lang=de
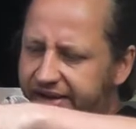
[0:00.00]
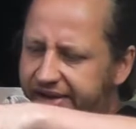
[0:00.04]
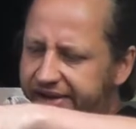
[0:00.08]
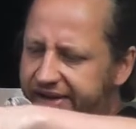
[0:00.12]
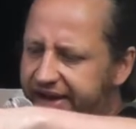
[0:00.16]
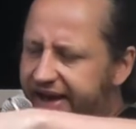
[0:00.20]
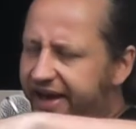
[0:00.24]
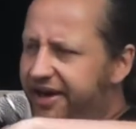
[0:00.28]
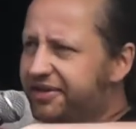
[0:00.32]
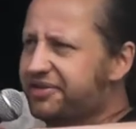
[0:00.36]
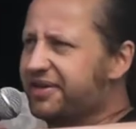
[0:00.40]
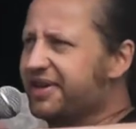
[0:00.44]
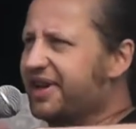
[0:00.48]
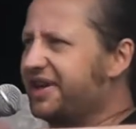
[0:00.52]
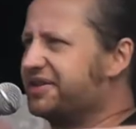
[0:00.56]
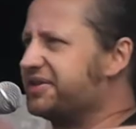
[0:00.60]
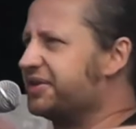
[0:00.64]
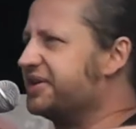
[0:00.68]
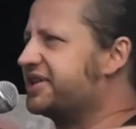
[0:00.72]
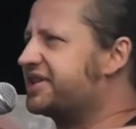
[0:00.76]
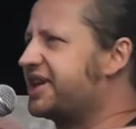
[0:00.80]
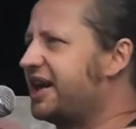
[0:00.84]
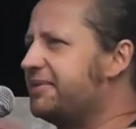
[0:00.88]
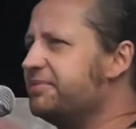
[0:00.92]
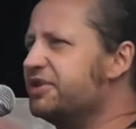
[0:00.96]
ja, also
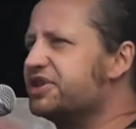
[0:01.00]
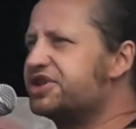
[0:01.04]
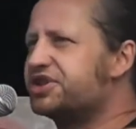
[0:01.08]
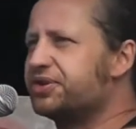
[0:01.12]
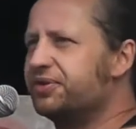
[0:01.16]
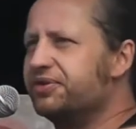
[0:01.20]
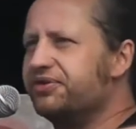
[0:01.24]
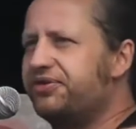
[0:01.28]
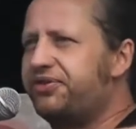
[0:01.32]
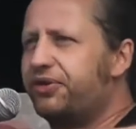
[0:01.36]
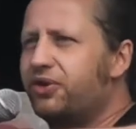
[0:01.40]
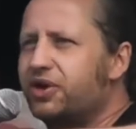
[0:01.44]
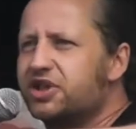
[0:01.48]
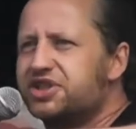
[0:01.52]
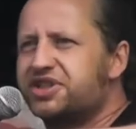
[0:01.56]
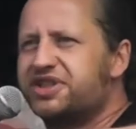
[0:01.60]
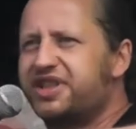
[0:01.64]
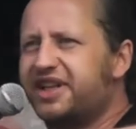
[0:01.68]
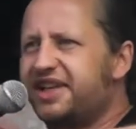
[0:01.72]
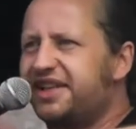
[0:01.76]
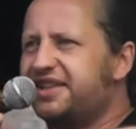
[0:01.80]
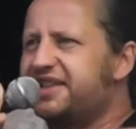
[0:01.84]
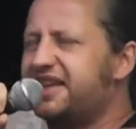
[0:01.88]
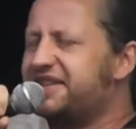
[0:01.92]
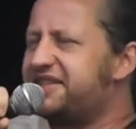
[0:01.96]
ich kann mir schon
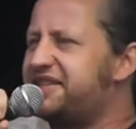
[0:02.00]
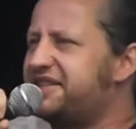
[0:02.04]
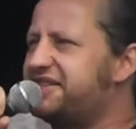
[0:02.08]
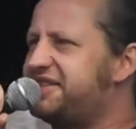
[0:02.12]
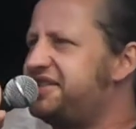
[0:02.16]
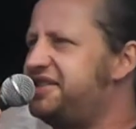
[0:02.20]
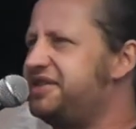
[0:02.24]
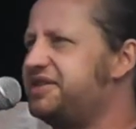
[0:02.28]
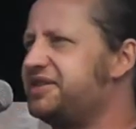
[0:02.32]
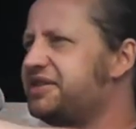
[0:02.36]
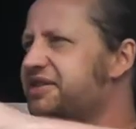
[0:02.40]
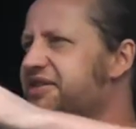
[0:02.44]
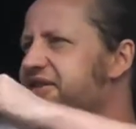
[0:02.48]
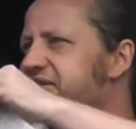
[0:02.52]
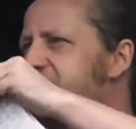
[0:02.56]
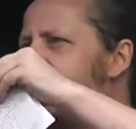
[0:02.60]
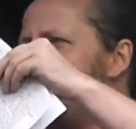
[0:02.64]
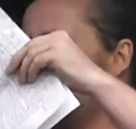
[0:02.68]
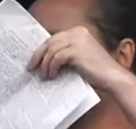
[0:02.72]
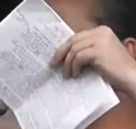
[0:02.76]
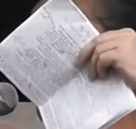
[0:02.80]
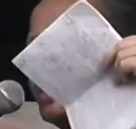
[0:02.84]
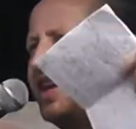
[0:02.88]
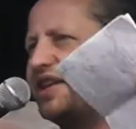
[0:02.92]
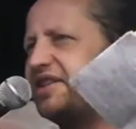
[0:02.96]
vorstellen, dass sich diese
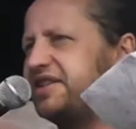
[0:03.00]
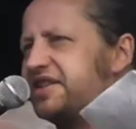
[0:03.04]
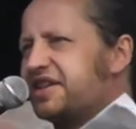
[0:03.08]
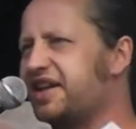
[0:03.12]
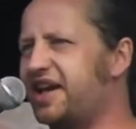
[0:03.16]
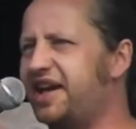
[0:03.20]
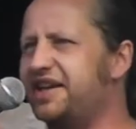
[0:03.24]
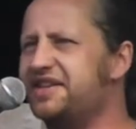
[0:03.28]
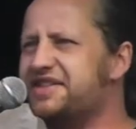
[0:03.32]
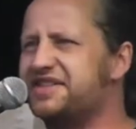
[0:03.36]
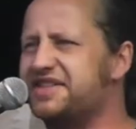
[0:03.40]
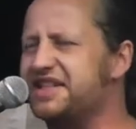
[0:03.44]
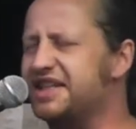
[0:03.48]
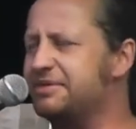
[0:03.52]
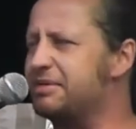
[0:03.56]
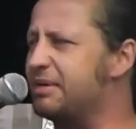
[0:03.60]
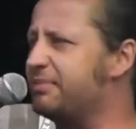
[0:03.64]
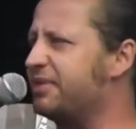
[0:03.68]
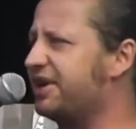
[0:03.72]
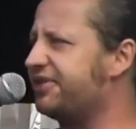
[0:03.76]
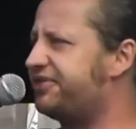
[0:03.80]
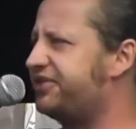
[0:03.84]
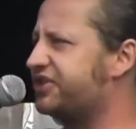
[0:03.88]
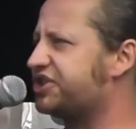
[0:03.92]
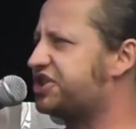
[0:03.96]
konkreten Grenzen immer
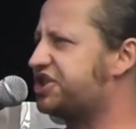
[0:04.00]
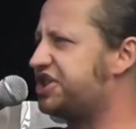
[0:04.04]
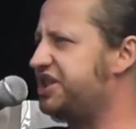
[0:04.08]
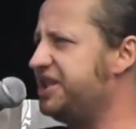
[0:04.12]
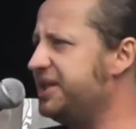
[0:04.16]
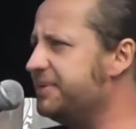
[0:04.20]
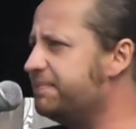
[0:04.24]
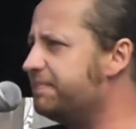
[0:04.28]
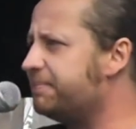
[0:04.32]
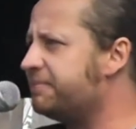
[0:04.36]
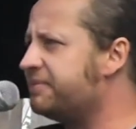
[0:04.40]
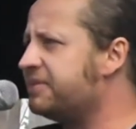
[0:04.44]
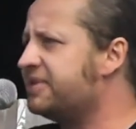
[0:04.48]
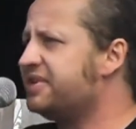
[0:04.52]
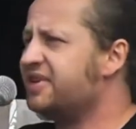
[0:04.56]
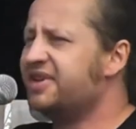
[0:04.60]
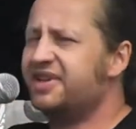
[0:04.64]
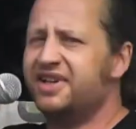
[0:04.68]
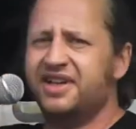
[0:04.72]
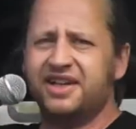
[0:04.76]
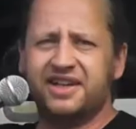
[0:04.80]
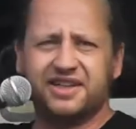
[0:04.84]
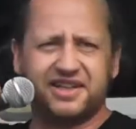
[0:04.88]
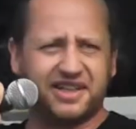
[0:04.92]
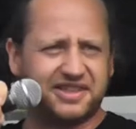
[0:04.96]
mal verschieben,
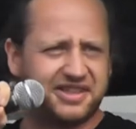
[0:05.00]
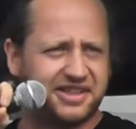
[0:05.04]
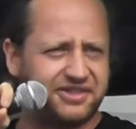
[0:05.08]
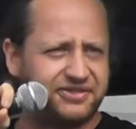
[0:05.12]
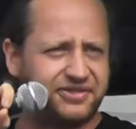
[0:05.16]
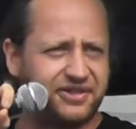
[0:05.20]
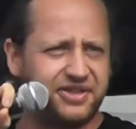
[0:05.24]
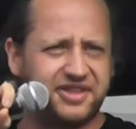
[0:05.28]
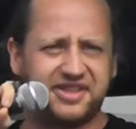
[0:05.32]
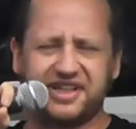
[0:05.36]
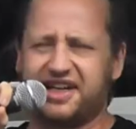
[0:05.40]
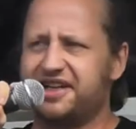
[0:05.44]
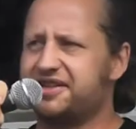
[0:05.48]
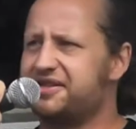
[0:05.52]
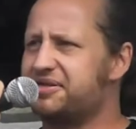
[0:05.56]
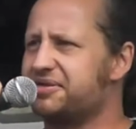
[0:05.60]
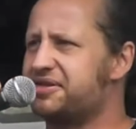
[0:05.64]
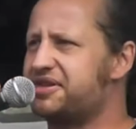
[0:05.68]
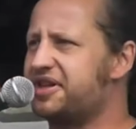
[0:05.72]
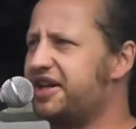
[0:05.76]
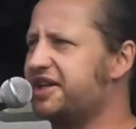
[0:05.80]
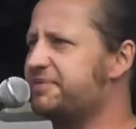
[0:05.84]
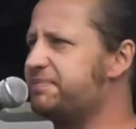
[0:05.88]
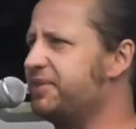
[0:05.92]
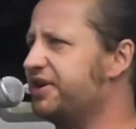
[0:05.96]
dass es von Zeit zu
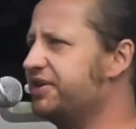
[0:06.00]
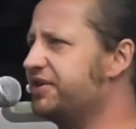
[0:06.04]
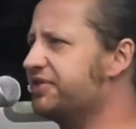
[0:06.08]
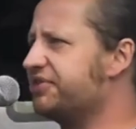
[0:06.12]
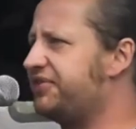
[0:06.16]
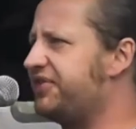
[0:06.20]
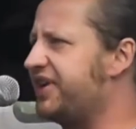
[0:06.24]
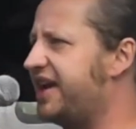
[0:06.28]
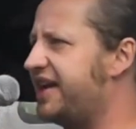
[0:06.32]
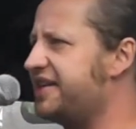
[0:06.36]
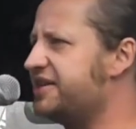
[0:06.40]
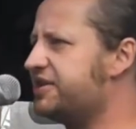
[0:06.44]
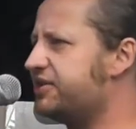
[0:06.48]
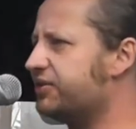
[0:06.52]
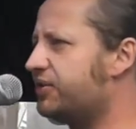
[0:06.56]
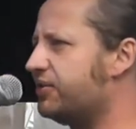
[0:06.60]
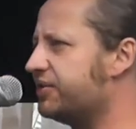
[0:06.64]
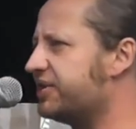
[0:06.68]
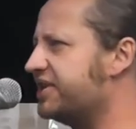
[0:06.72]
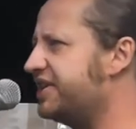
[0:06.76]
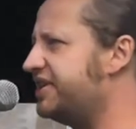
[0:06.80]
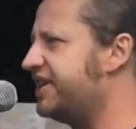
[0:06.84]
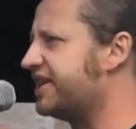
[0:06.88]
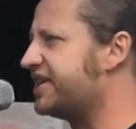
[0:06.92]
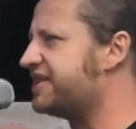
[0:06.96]
Zeit mal irgendwie
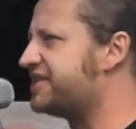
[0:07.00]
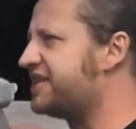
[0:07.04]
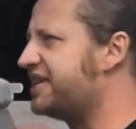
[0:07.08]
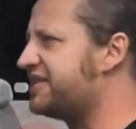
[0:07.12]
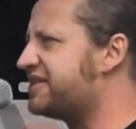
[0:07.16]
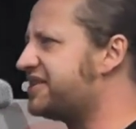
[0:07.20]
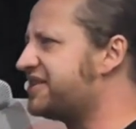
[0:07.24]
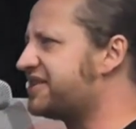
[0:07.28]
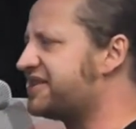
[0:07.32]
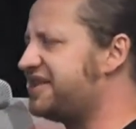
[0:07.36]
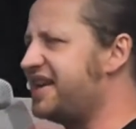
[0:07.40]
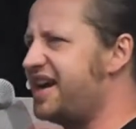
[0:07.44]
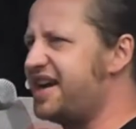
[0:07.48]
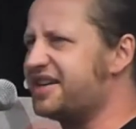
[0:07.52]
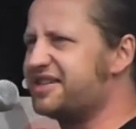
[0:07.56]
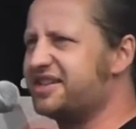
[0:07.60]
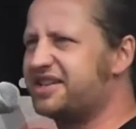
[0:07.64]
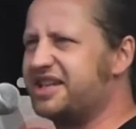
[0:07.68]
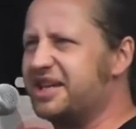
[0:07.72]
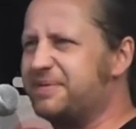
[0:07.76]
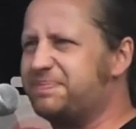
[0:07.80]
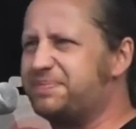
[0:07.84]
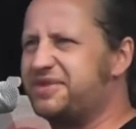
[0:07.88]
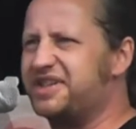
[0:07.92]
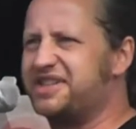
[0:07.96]
Änderungen in der Gesetzeslage
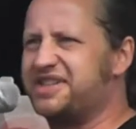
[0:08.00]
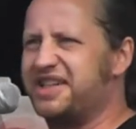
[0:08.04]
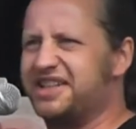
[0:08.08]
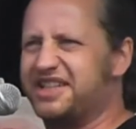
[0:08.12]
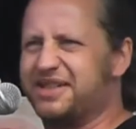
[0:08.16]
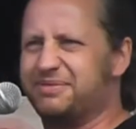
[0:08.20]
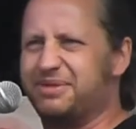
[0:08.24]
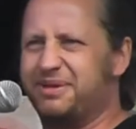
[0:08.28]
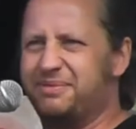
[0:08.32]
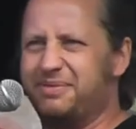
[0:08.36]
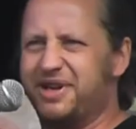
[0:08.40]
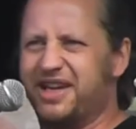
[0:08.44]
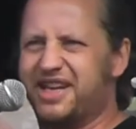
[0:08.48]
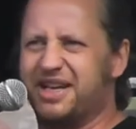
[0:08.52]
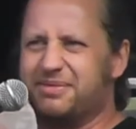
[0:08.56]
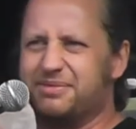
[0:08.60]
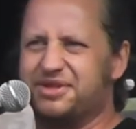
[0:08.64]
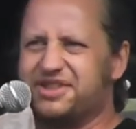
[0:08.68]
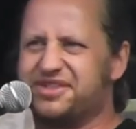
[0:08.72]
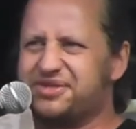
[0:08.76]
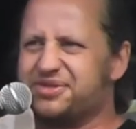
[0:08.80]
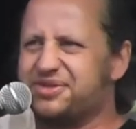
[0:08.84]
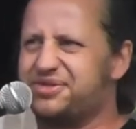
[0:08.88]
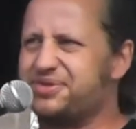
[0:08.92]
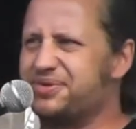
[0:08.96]
gibt. Das hat aber mehr
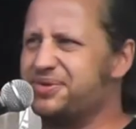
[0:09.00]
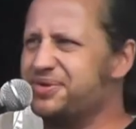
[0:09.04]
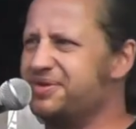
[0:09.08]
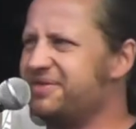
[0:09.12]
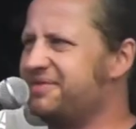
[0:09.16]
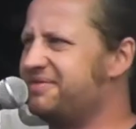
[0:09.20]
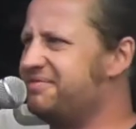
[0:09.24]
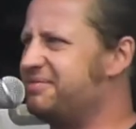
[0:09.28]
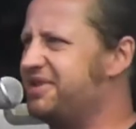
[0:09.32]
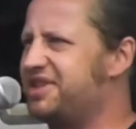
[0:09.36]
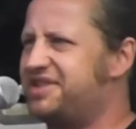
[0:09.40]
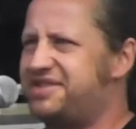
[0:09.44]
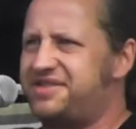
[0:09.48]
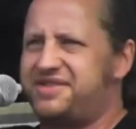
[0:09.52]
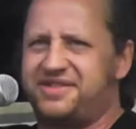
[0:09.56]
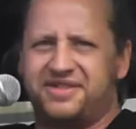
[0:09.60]
damit zu tun mit